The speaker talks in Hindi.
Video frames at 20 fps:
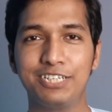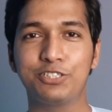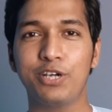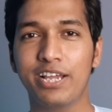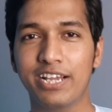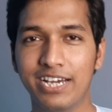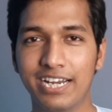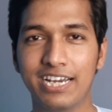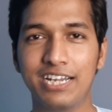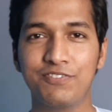
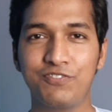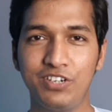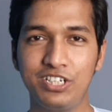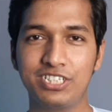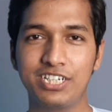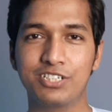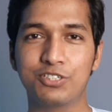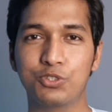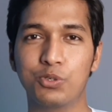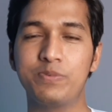एंजॉय करना
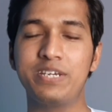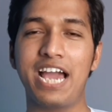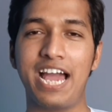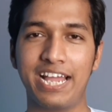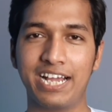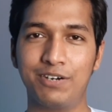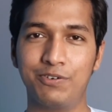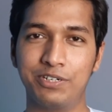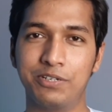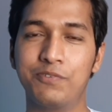फीचर्स जो भी
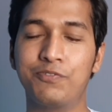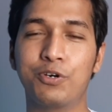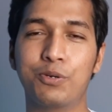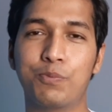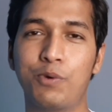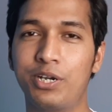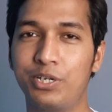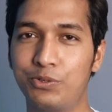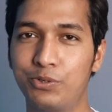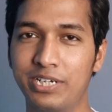आएगा वन वे
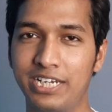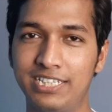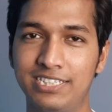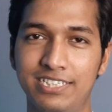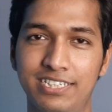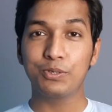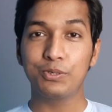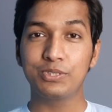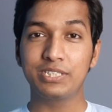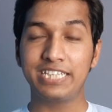फोर पॉइंट ओ के
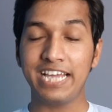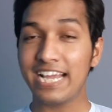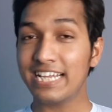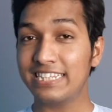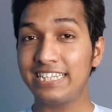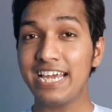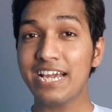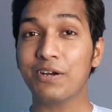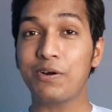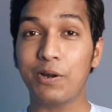अंदर तो
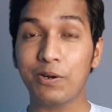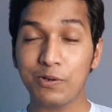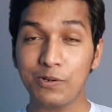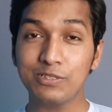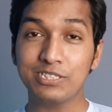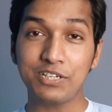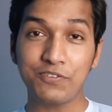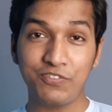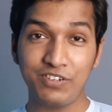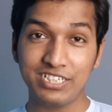देखते हैं कौन
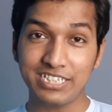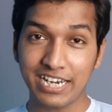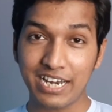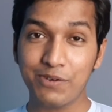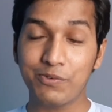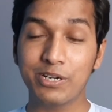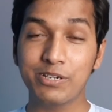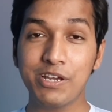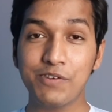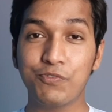कौन सा फीचर
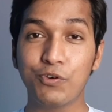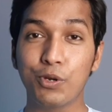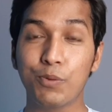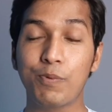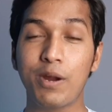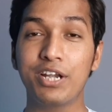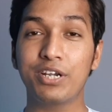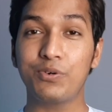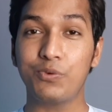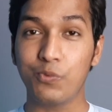है वन यू फोर
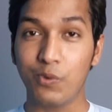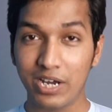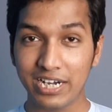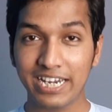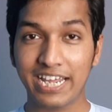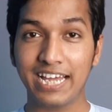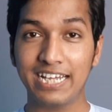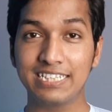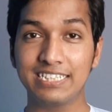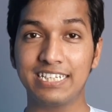पॉइंट
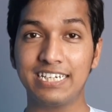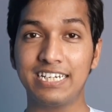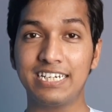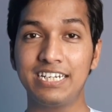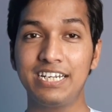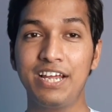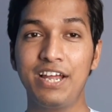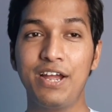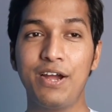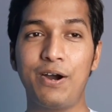वन के
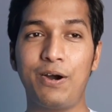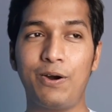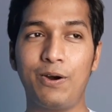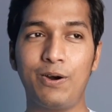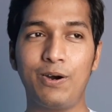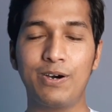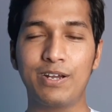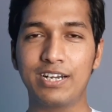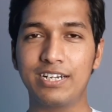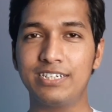अंदर
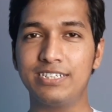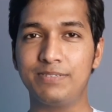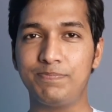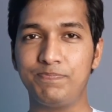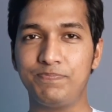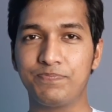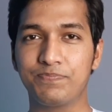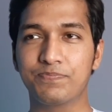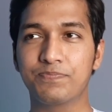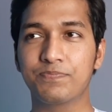और
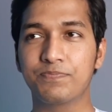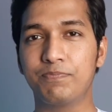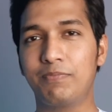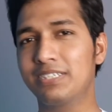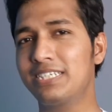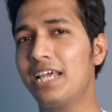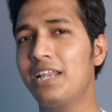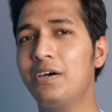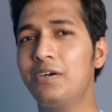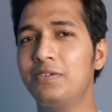
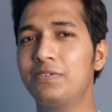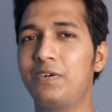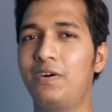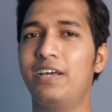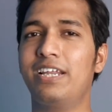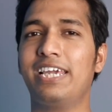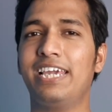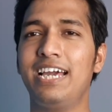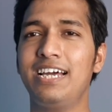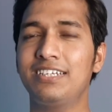मजा लो
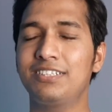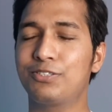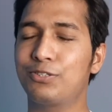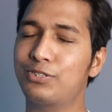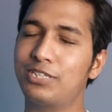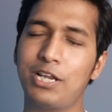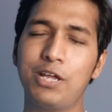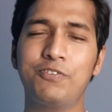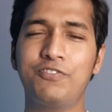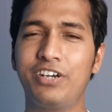और क्या
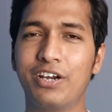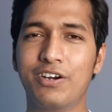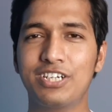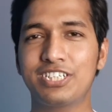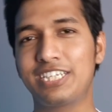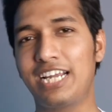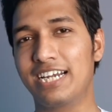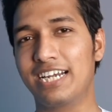तो चलो वीडियो को